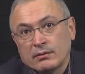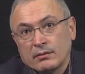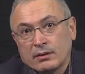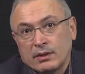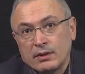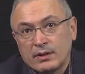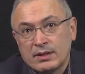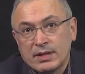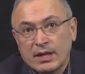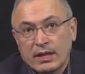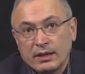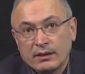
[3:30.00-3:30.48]

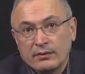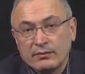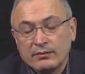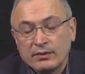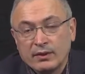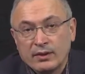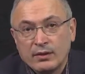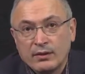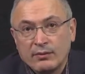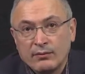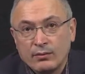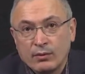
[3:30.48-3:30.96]
из-за этого
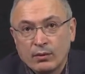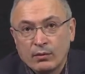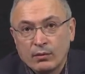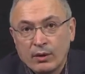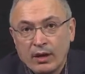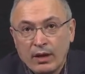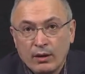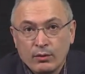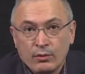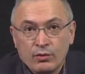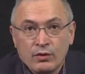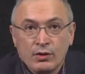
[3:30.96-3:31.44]
на него
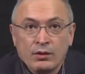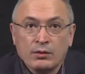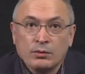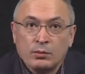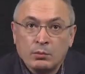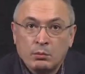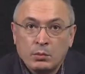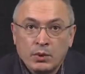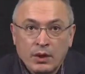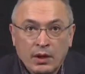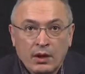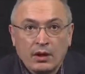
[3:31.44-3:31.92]
ругаются,
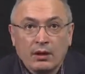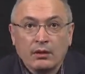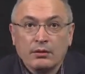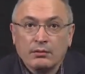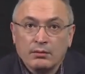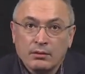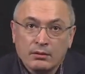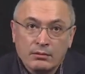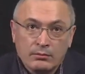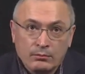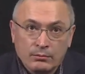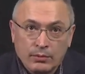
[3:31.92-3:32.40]
но мне
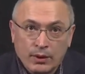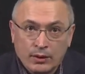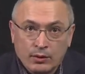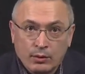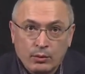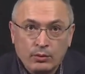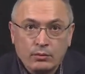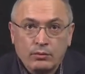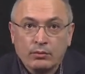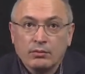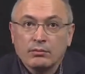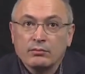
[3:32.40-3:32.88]

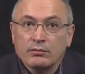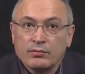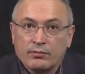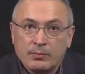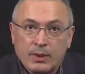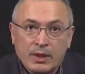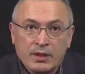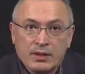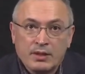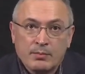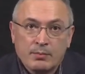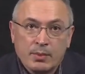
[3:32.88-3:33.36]
подход, в
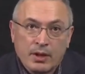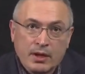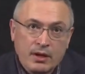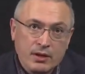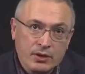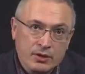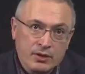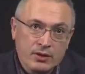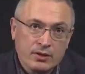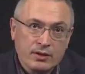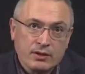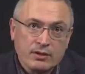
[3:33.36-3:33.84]
принципе,
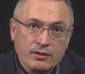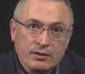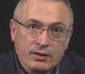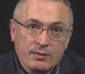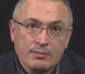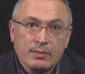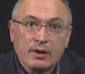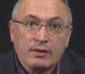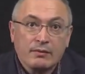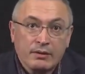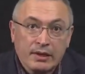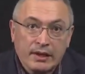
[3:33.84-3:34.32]
кажется
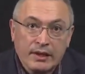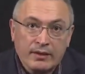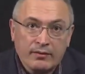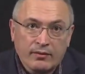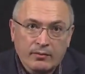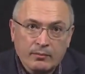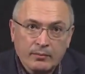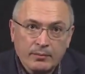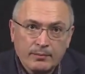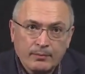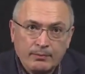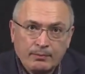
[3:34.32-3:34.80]

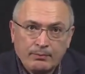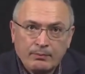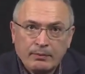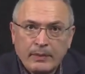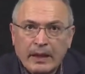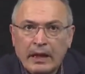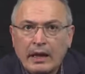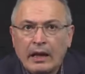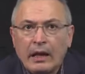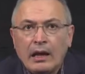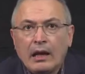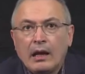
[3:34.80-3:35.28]
справедливым.
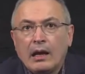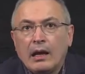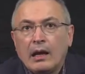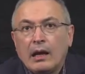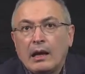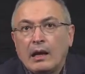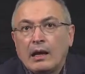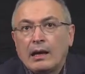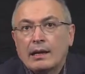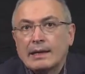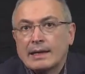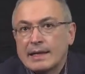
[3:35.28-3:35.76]

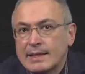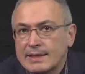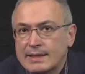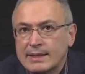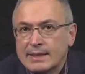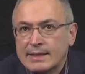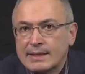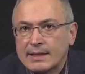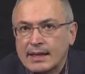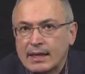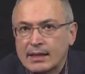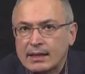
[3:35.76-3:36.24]

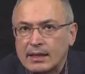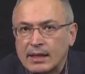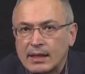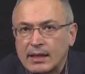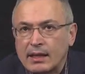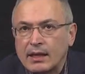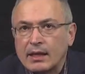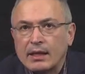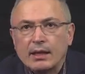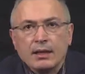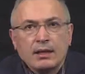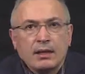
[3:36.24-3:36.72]
Разные
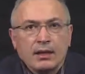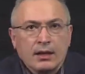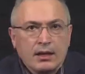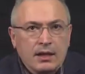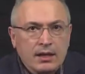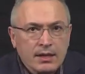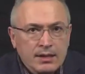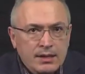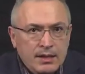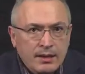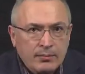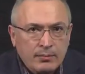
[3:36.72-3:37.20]
стратегии,
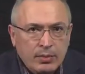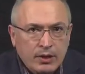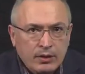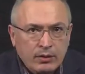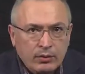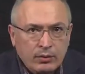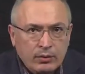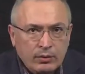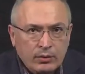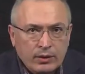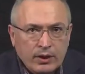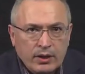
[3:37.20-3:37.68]
разные
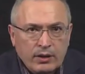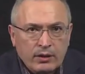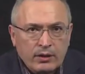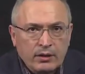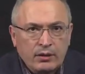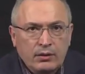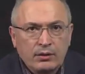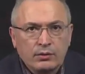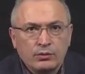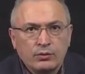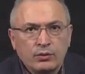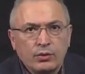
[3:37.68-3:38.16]
подходы,
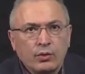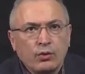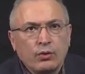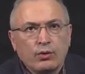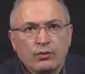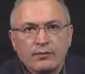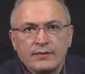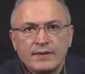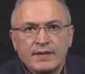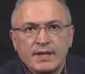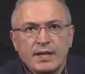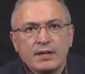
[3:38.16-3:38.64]

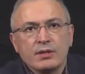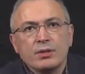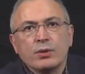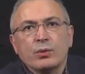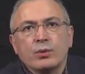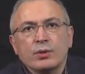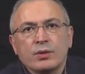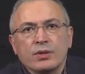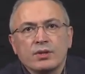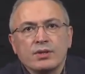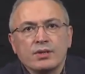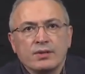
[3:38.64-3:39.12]
но все
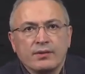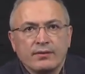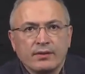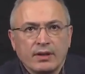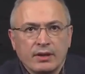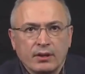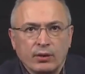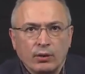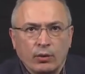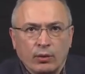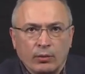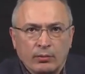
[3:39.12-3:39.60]
сходятся в
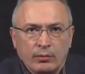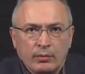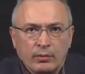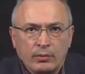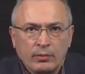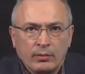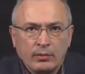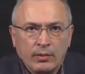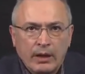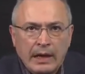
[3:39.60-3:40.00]
одном –